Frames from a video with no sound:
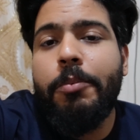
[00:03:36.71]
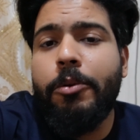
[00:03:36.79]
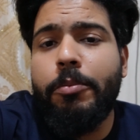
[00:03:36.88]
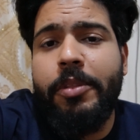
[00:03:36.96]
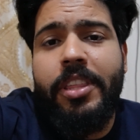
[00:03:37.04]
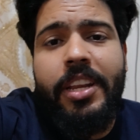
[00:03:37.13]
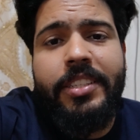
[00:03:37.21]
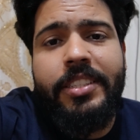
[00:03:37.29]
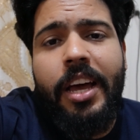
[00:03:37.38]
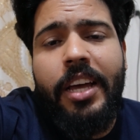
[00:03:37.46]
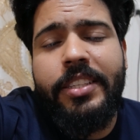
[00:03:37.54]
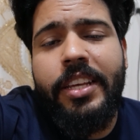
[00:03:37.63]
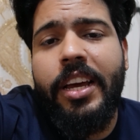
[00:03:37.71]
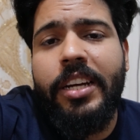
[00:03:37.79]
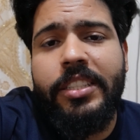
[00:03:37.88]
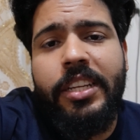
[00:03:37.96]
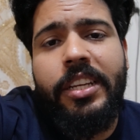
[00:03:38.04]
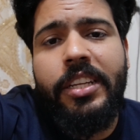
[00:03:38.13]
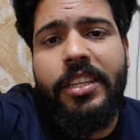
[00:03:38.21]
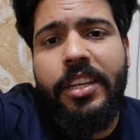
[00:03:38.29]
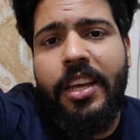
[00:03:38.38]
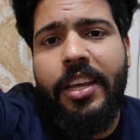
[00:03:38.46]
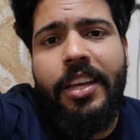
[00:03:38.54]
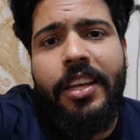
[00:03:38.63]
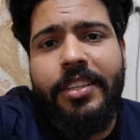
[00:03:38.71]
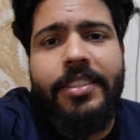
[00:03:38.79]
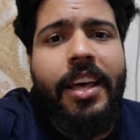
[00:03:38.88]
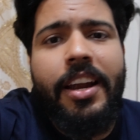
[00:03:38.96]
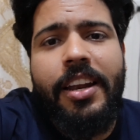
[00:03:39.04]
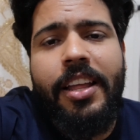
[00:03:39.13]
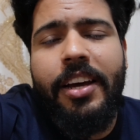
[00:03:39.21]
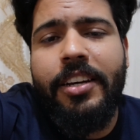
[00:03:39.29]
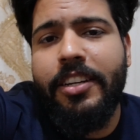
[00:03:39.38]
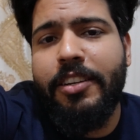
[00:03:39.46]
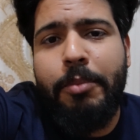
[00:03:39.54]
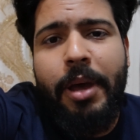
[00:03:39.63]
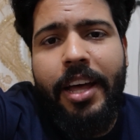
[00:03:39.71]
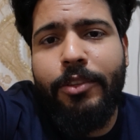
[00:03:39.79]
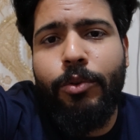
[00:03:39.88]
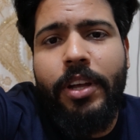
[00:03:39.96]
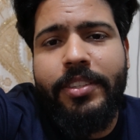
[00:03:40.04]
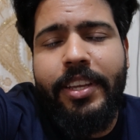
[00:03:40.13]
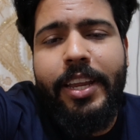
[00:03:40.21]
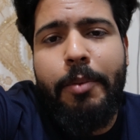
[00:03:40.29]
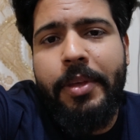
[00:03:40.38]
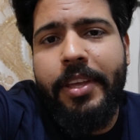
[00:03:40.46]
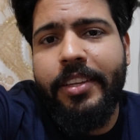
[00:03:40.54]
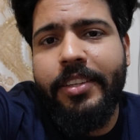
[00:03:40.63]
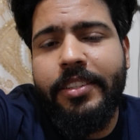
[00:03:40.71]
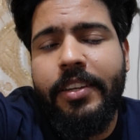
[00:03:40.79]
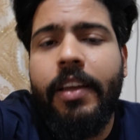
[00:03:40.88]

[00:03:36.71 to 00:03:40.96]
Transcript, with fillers: مو مثل هسه هاي سيارتي اللي هي صار لها قرن ما حد واصل يمها